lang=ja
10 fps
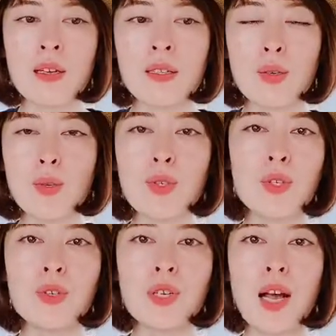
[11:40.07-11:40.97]
その
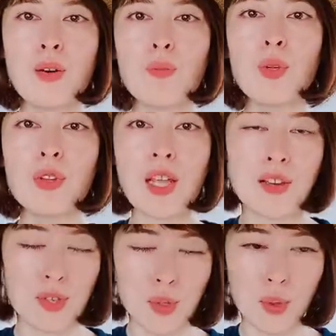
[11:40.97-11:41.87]
習慣を持ってい
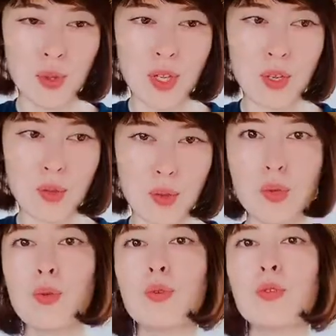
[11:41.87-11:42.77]
る人っていうと
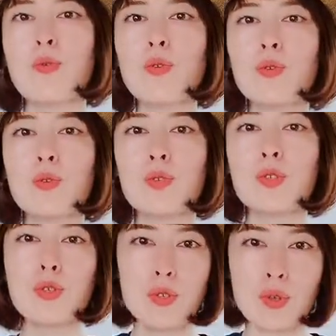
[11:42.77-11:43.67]
ちょっとすごく
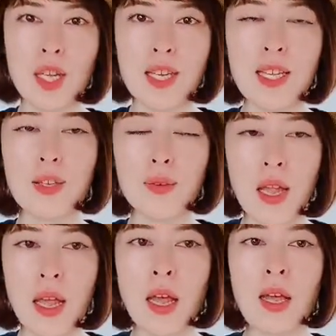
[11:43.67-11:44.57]
抽象的なの
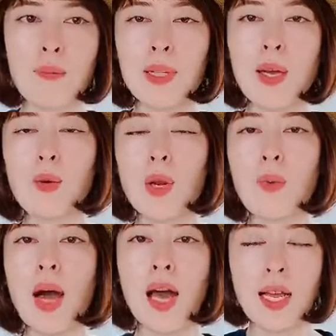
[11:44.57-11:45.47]
で、またこれ
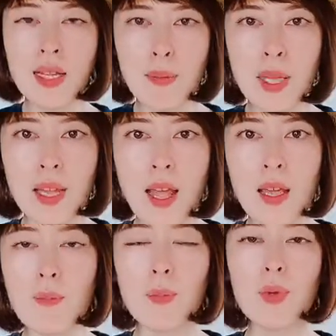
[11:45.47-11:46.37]
は改めて
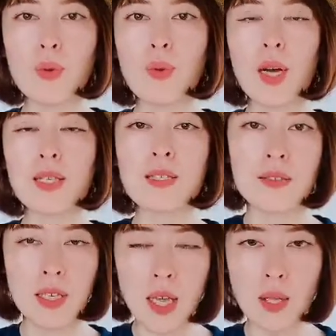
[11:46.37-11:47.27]
一本動画作
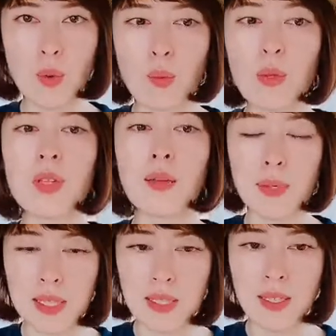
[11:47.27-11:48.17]
りたいと思ってい
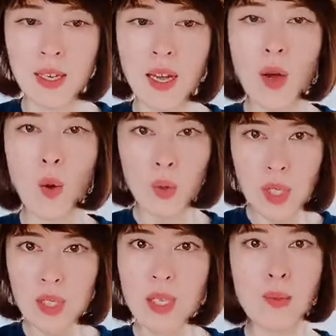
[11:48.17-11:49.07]
ます。本
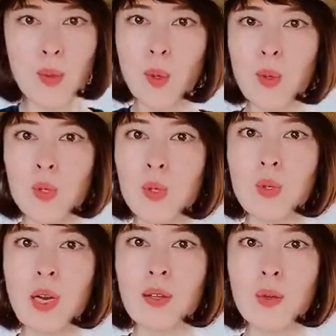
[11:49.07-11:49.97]
質に戻る習
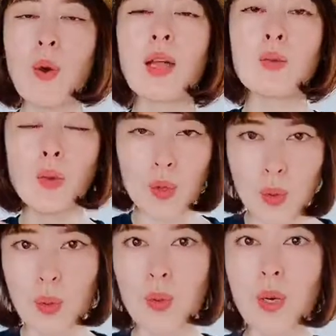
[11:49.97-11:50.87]
慣とはどういう
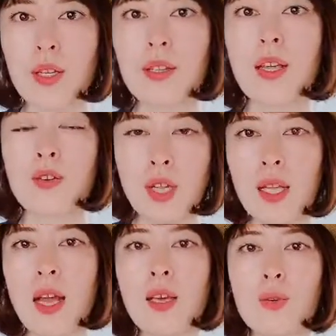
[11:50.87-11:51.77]
ことかっていう
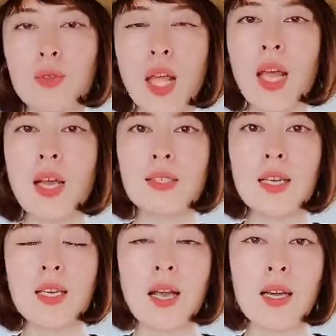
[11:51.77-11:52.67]
ね、内容で
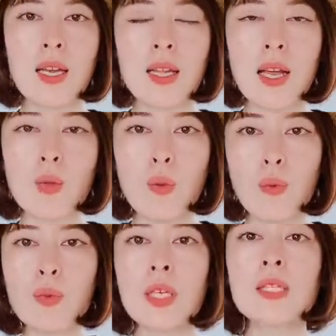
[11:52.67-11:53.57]
ぜひあげたいと
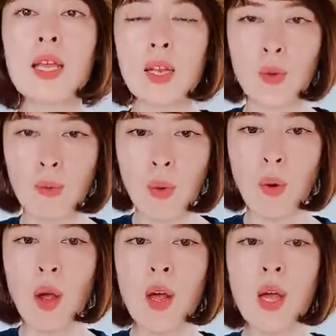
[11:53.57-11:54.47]
思うんですけれど
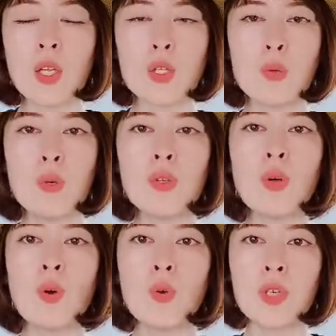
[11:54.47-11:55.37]
も、自分
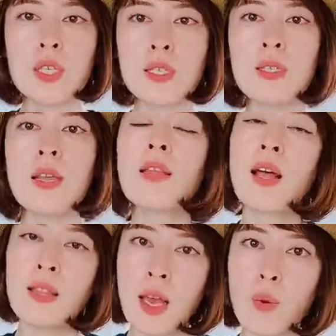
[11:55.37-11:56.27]
の本質って
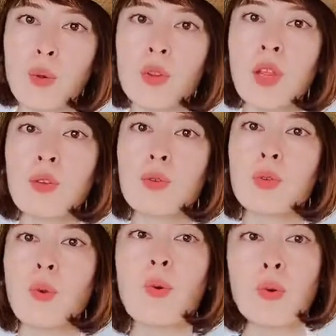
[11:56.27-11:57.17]
何だろうっていう
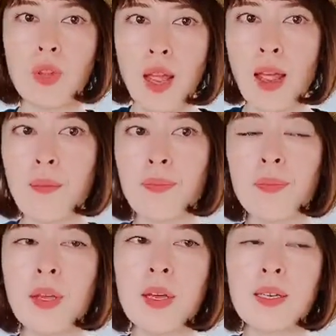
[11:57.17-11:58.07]
ところで
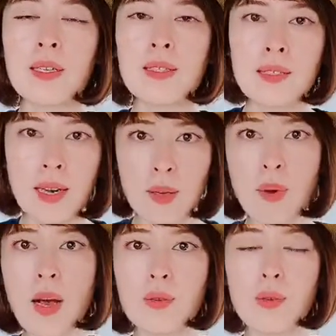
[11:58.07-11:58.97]
価値観
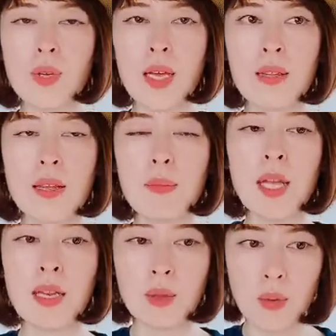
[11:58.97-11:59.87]
ワークをやってみ
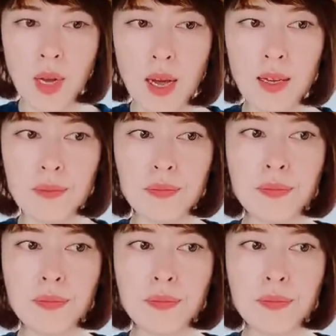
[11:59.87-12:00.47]
たりとか、